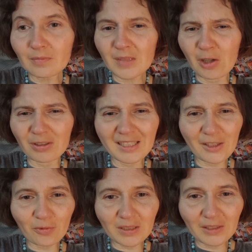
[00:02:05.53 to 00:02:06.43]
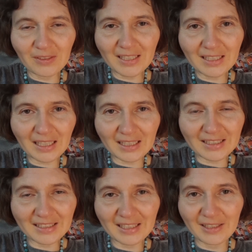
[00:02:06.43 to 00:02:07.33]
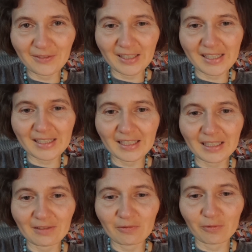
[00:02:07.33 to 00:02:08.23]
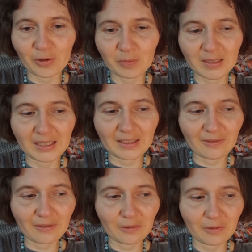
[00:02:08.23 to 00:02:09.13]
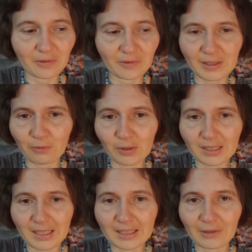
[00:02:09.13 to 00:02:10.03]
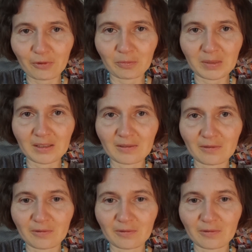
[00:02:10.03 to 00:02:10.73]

auch destruktive Gedanken teilweise, ja, wo ich mir denke, was wollt ihr eigentlich von mir?